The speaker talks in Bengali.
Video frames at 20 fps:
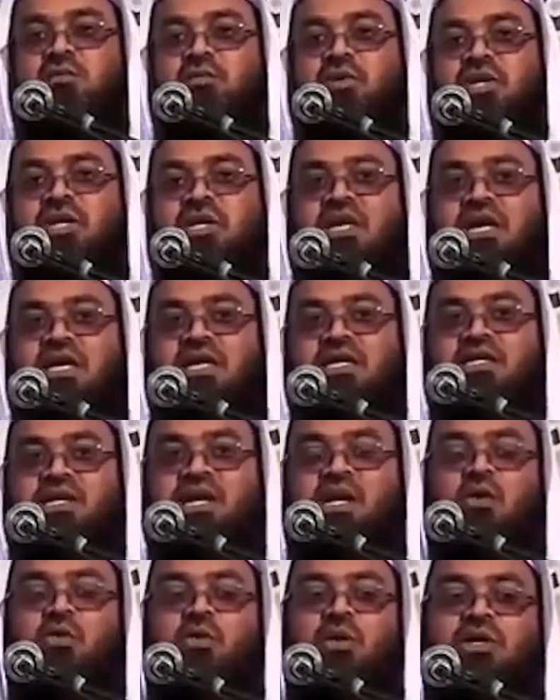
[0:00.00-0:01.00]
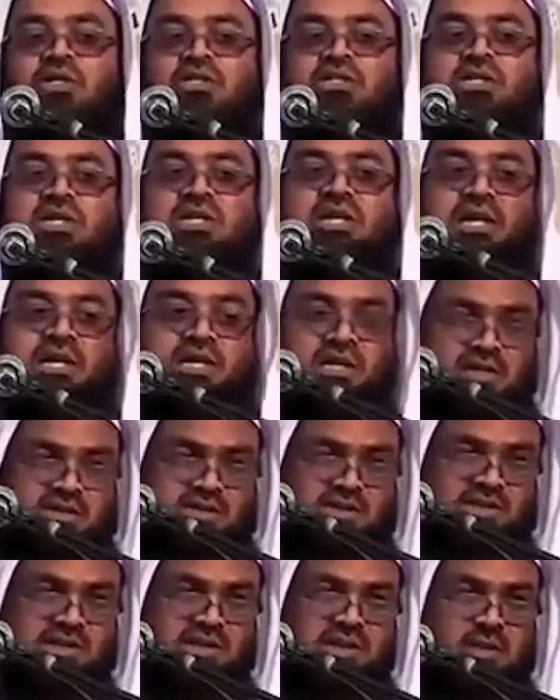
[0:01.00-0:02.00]
বিয়ের আগে তাকোয়ার শিক্ষা এখানে
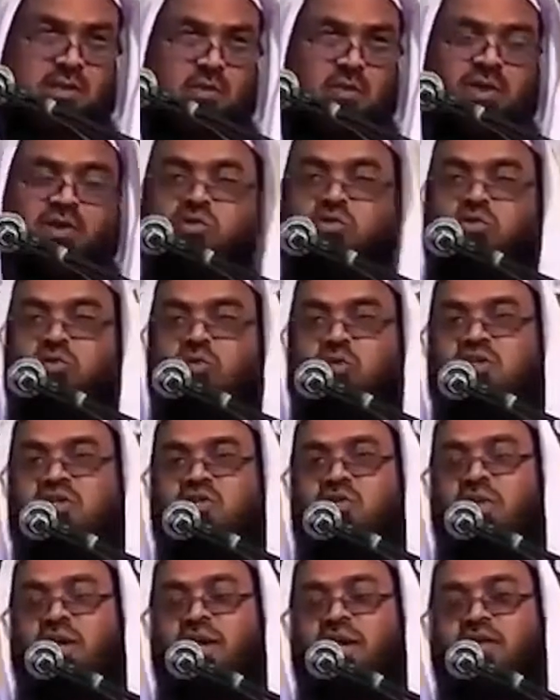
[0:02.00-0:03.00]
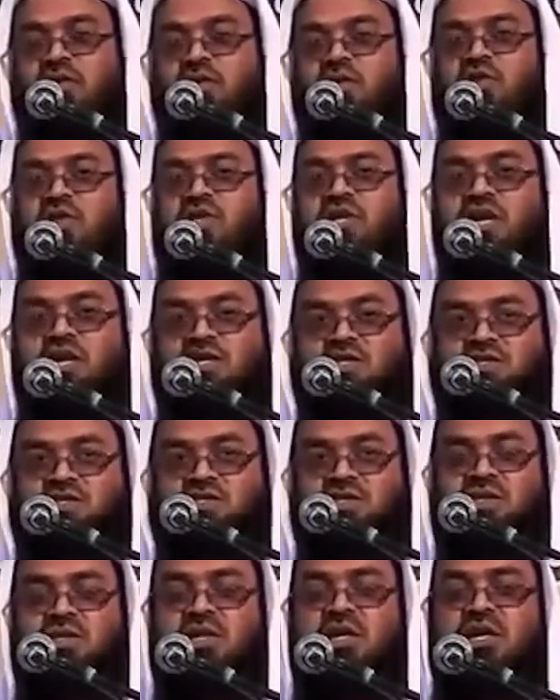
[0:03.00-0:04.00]
দিয়েছেন এবং মানুষগুলি সব একজন থেকে আসছে